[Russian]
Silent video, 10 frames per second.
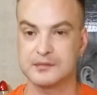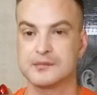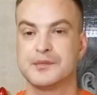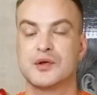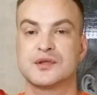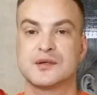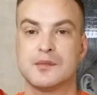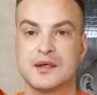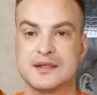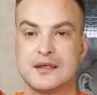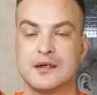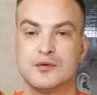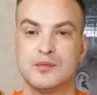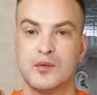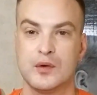берете масло
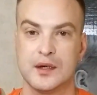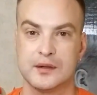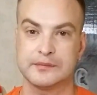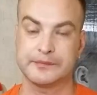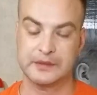любое,